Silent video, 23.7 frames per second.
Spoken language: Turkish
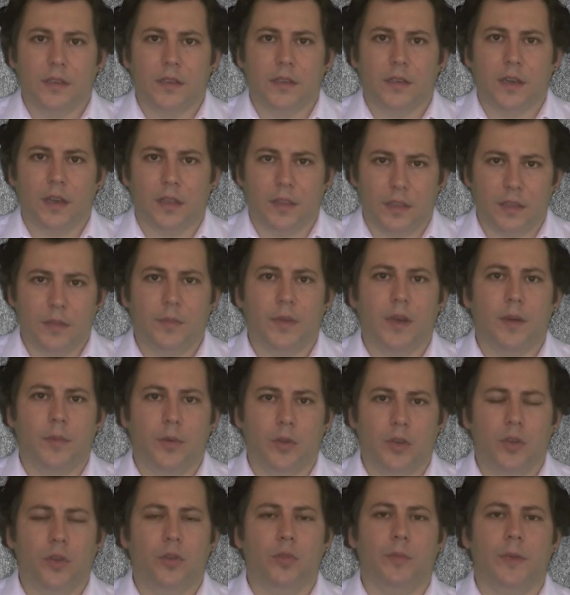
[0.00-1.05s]
kanalıma
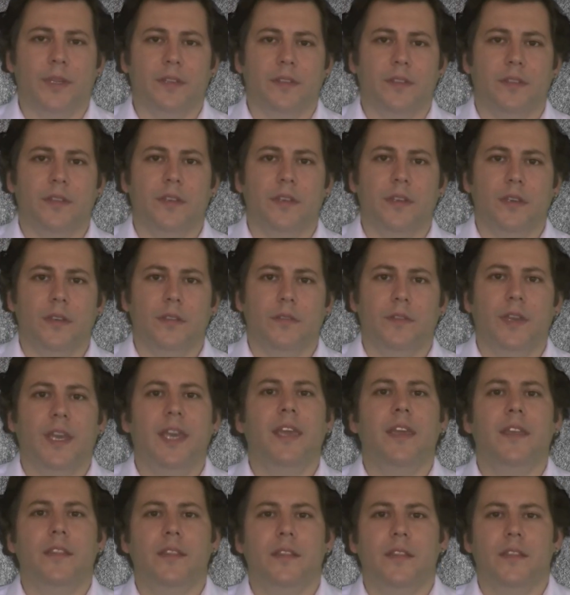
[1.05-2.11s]
abone olmanızı ve
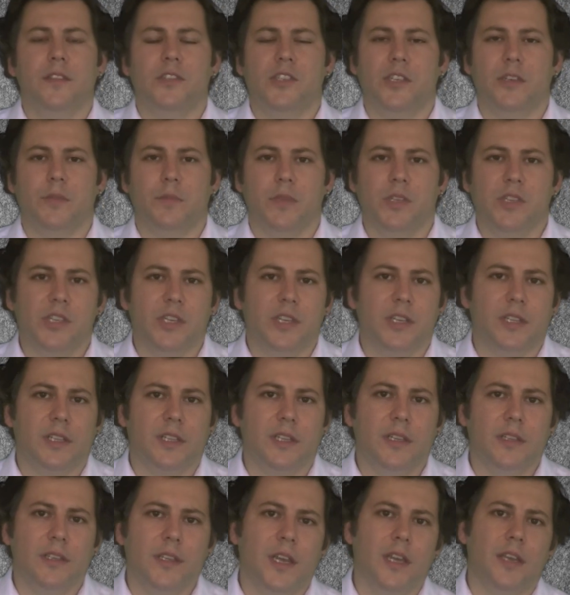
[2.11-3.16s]
yayınlayacağım
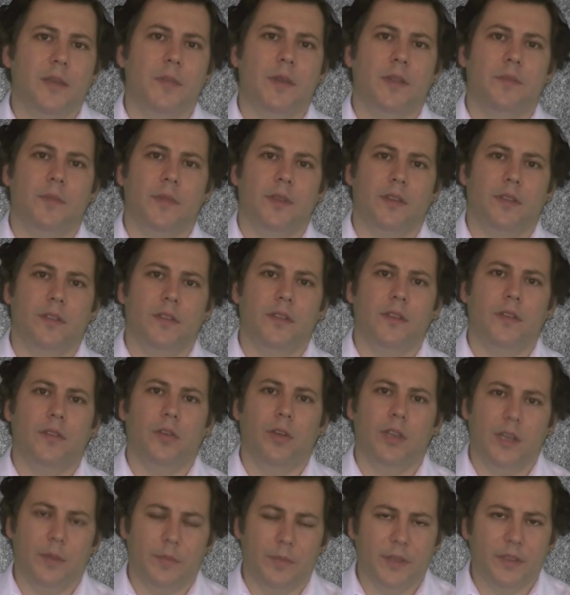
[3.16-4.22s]
içerikleri takip etmenizi
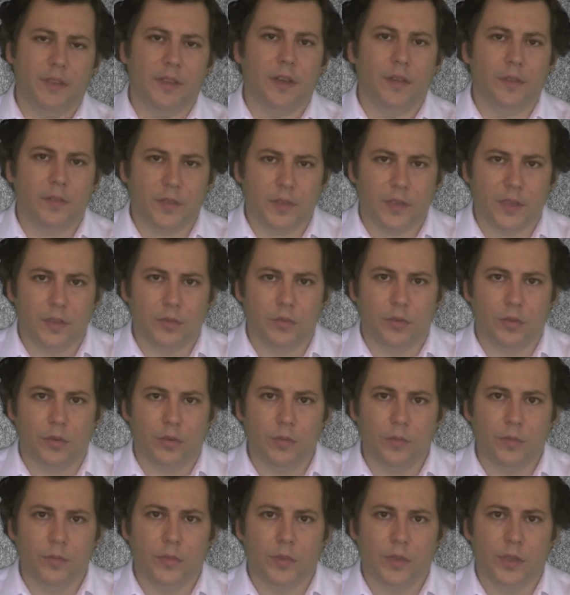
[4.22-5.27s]
önemli tavsiye
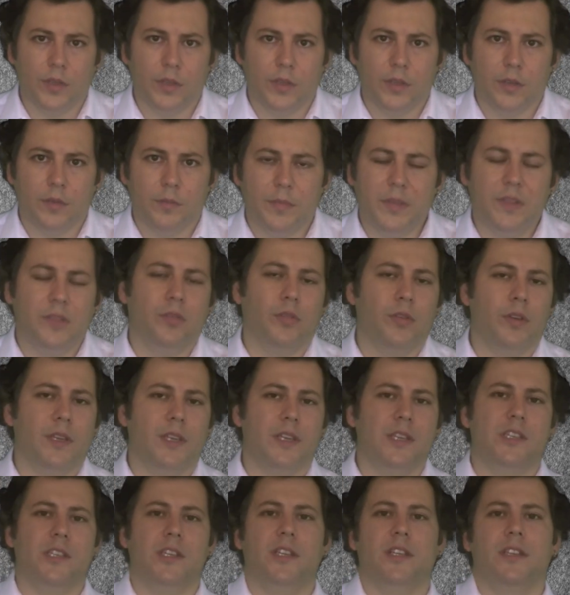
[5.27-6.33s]
ediyorum. Bir
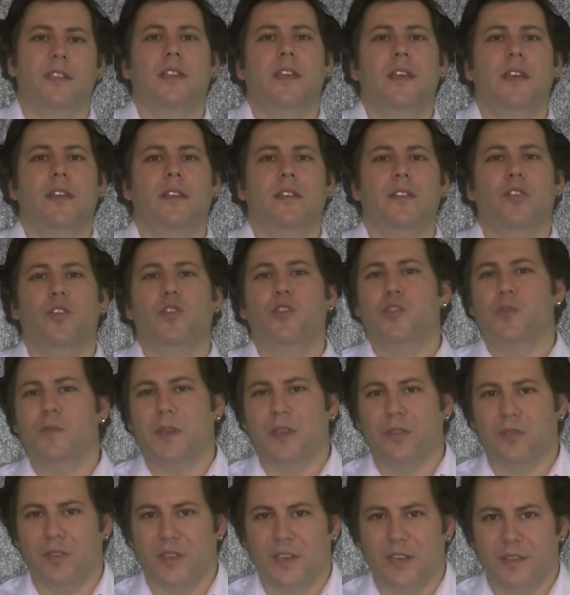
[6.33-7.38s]
sonraki içerikte
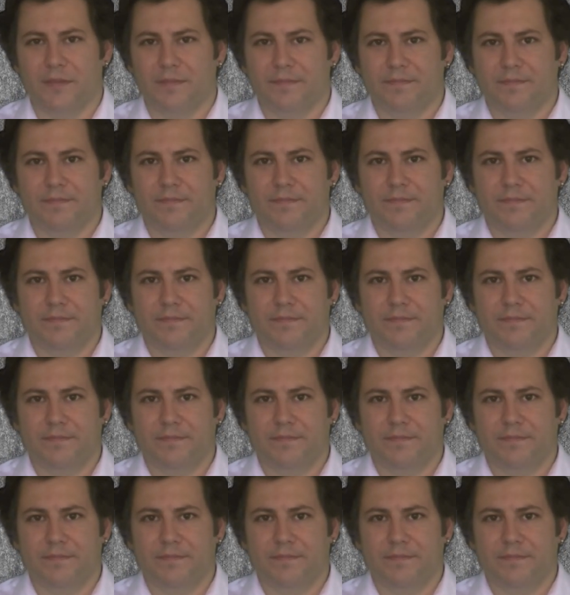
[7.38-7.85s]
görüşmek üzere.